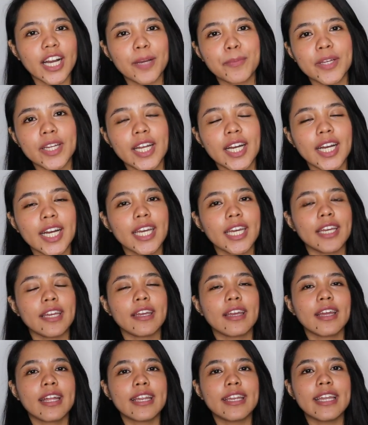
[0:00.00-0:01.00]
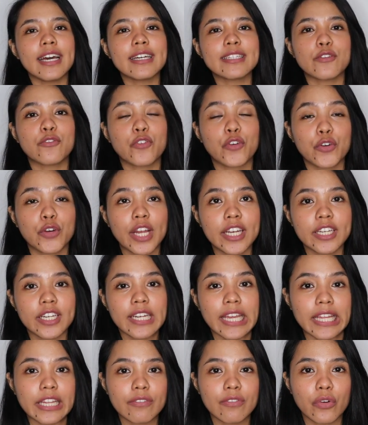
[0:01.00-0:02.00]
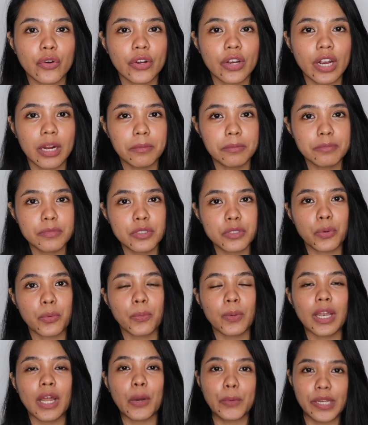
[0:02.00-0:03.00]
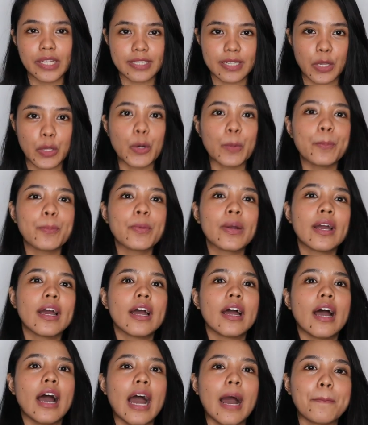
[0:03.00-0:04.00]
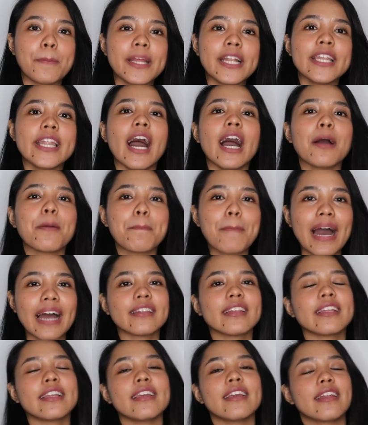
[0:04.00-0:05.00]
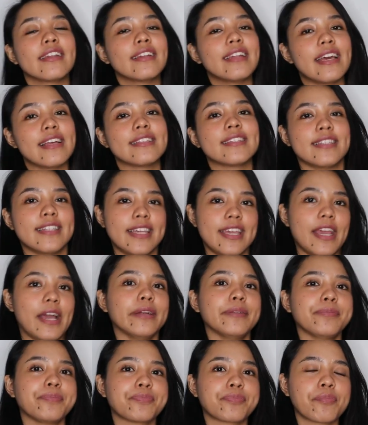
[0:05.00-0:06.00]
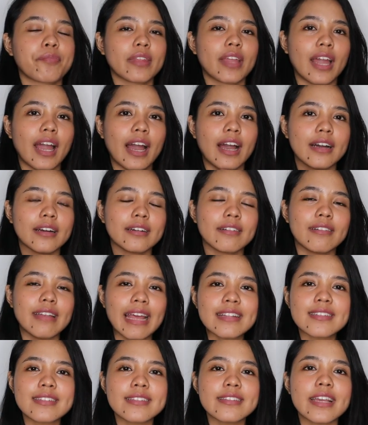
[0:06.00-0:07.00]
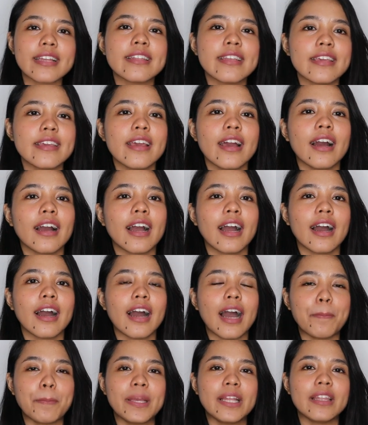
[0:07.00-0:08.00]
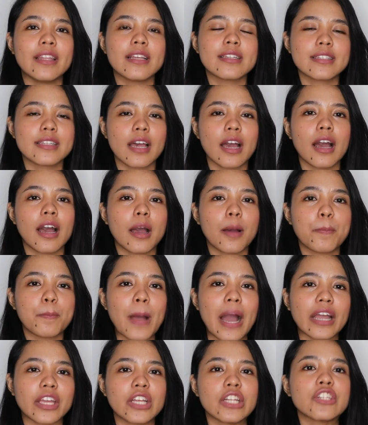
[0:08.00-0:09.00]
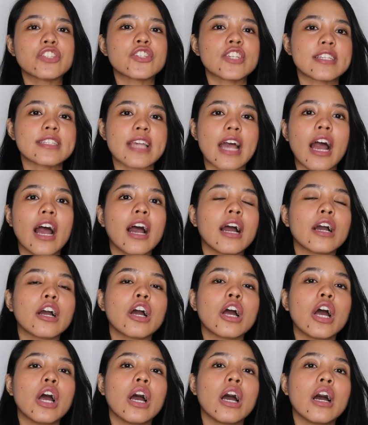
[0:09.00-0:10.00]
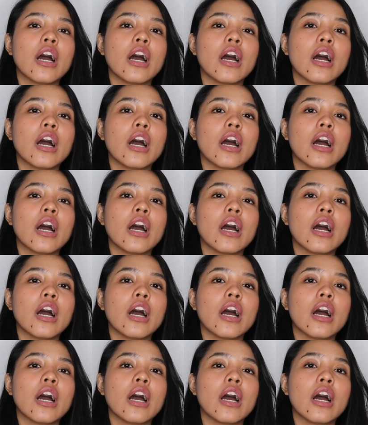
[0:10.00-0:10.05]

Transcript: nga camera kay nasa 484 grams kung wala ko na sayop. Apil na ang battery and lens niya. Ang lens din niya nga apil na sa package is ang